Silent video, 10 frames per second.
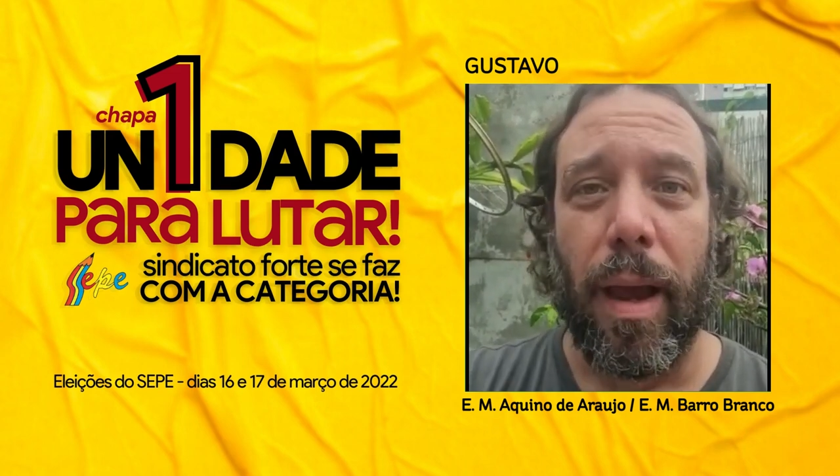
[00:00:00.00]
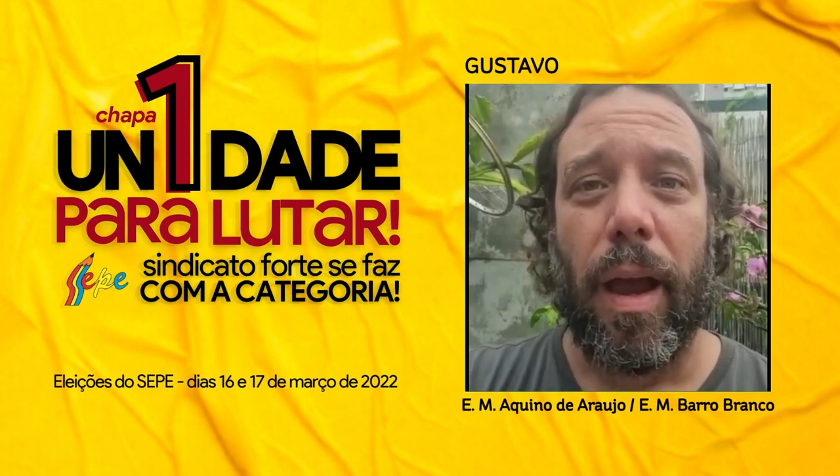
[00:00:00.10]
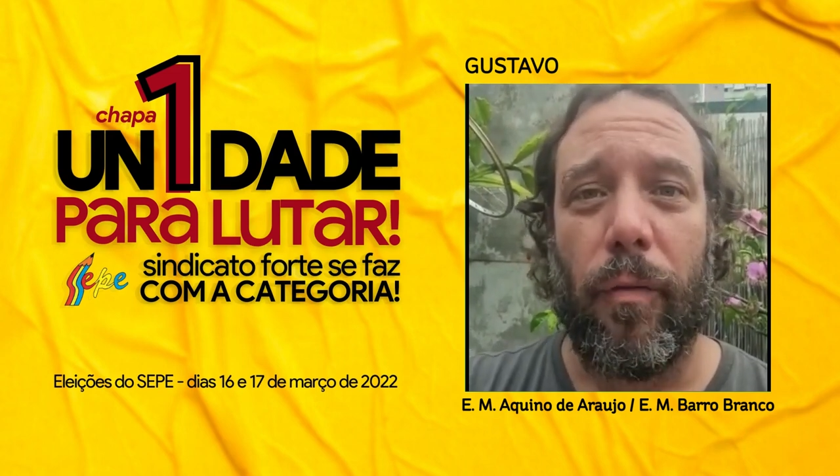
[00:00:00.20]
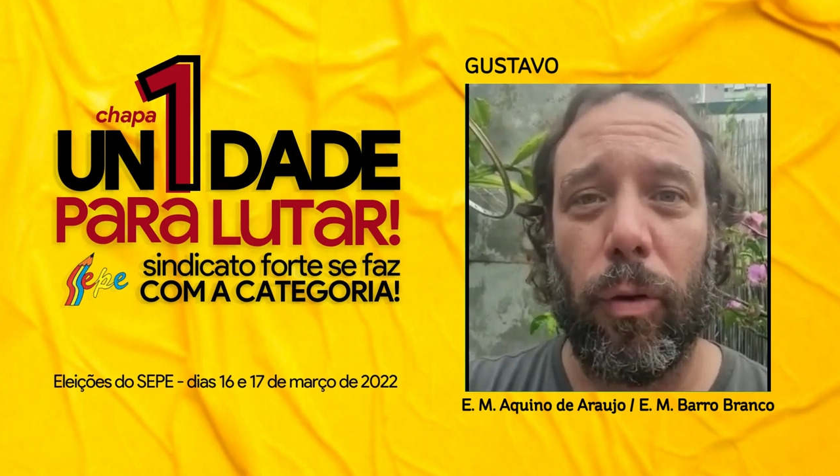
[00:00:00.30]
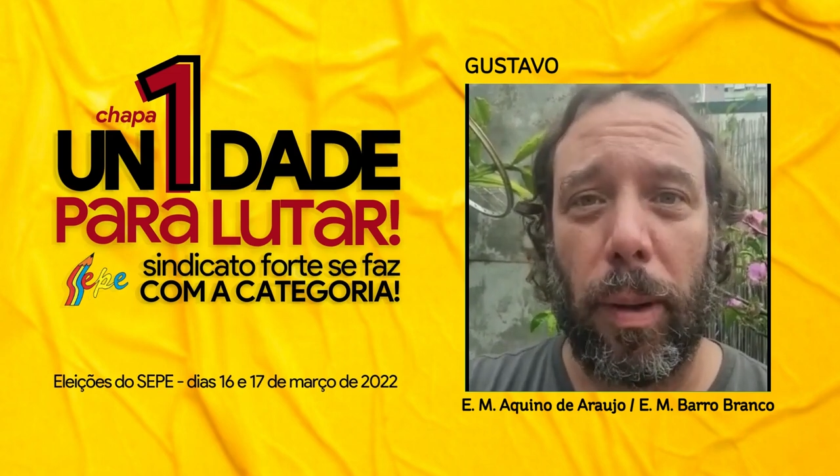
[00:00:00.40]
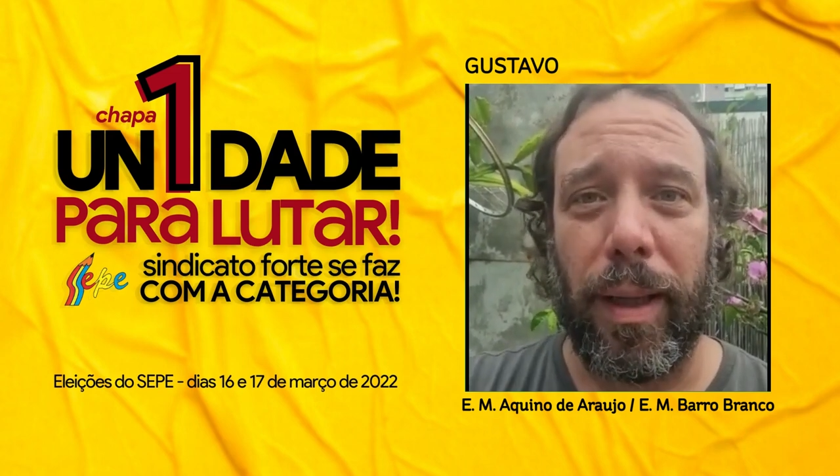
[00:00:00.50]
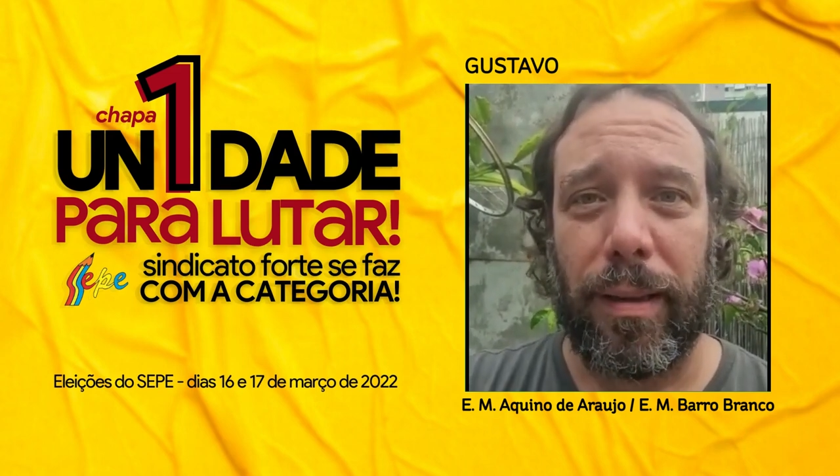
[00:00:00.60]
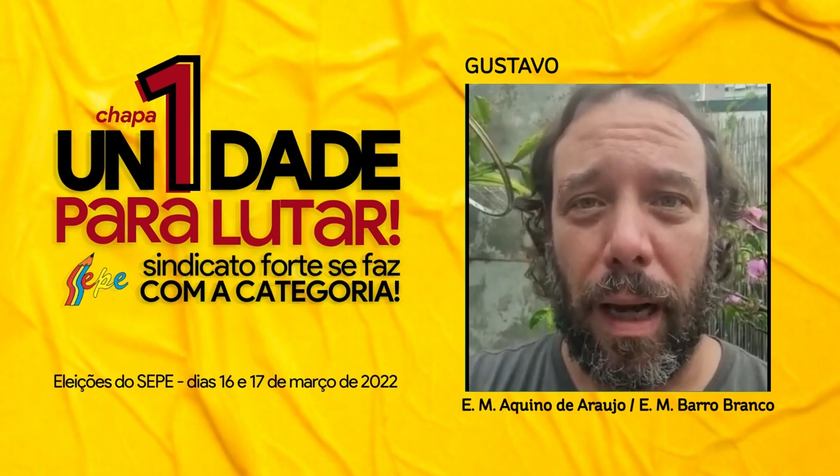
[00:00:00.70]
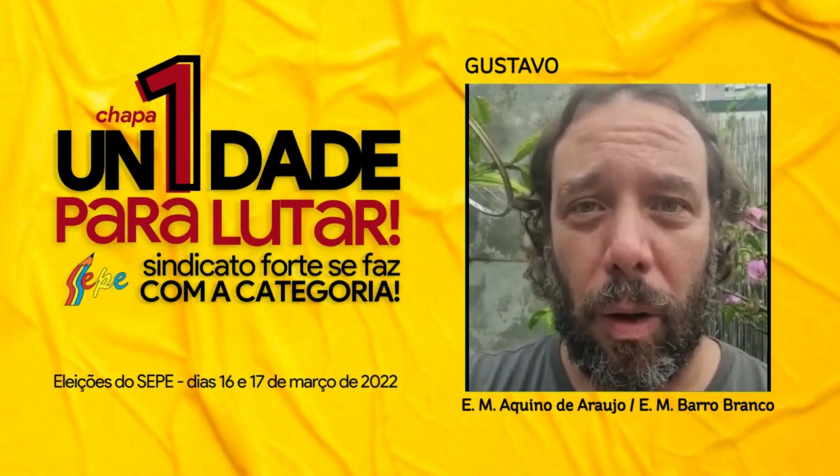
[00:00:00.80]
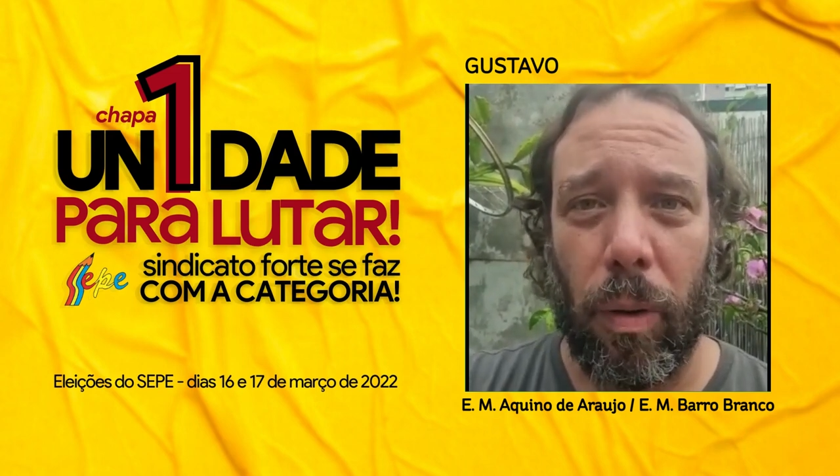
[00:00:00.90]
É
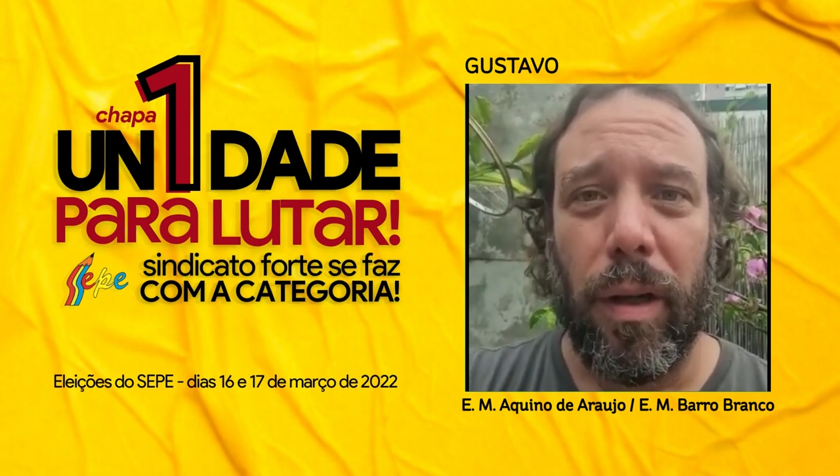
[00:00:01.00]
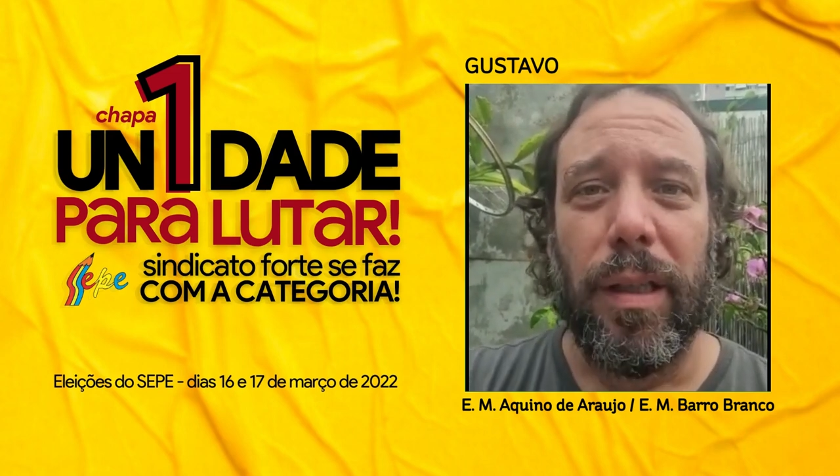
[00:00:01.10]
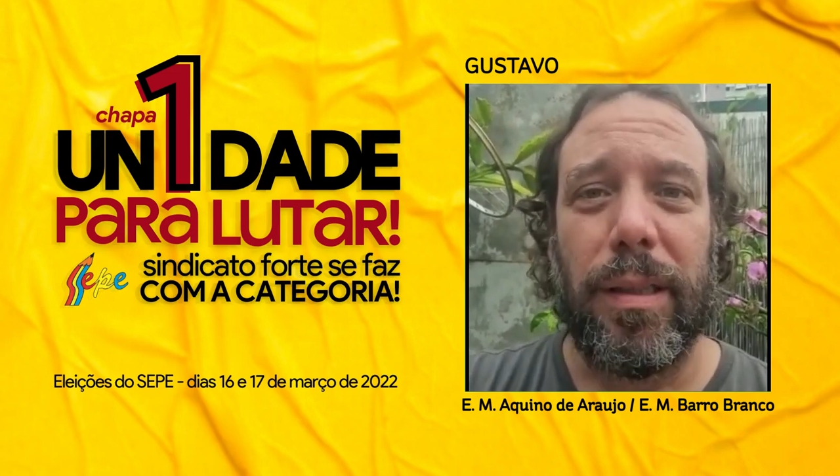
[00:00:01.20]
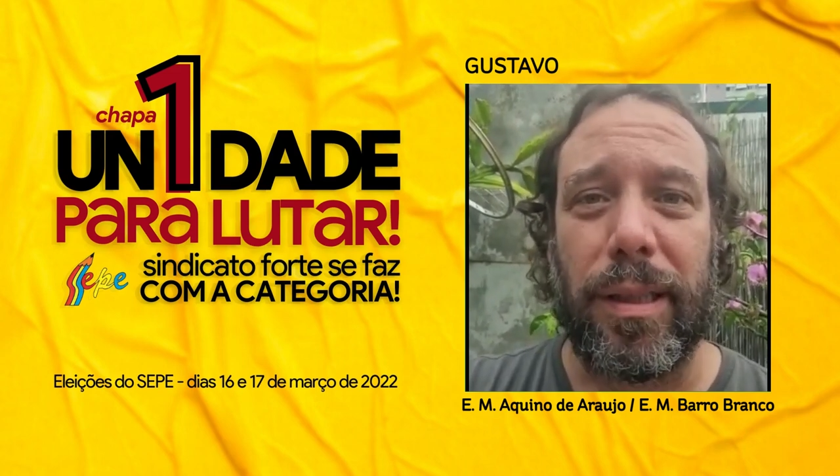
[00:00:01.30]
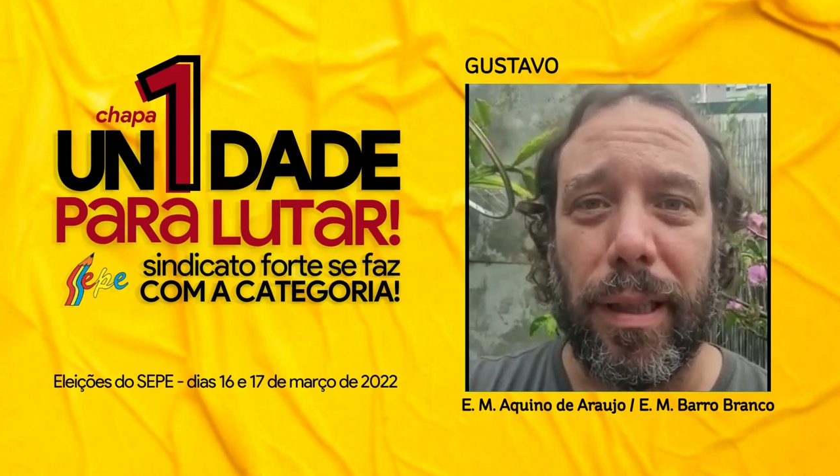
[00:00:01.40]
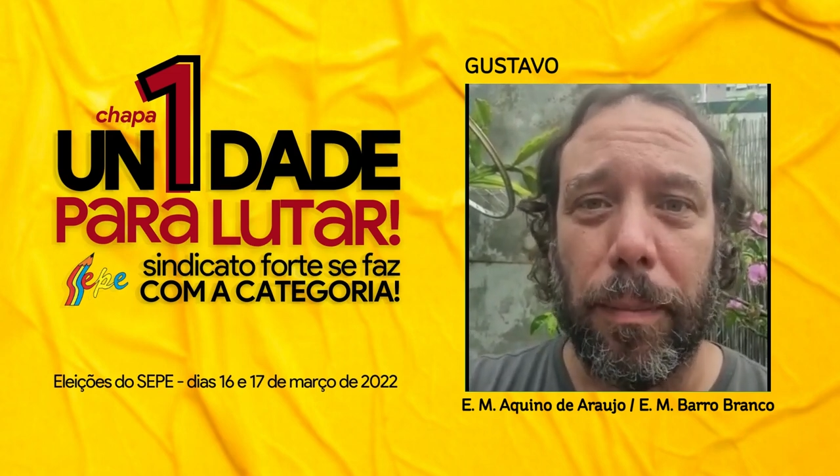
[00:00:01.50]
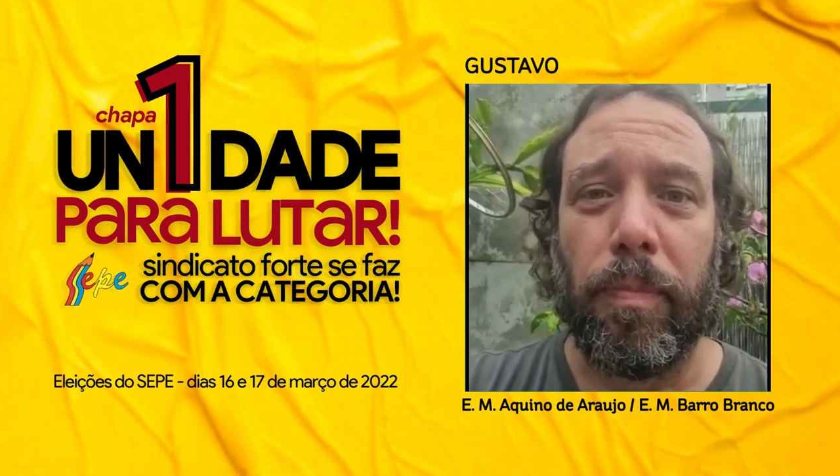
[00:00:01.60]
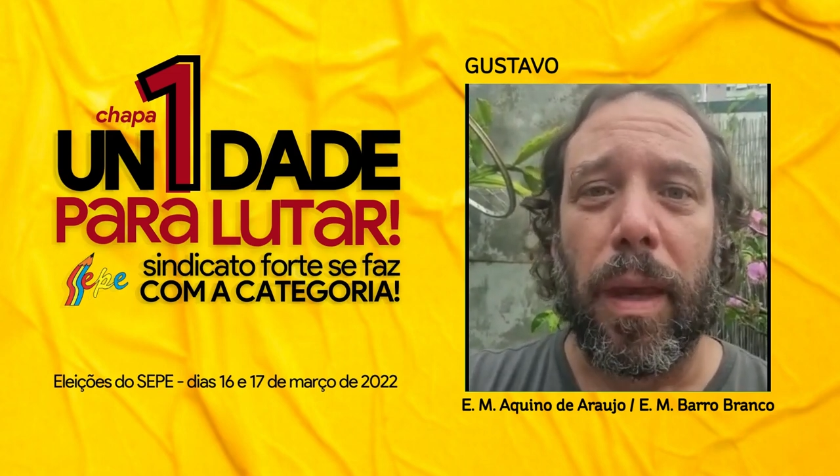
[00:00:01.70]
fundamental se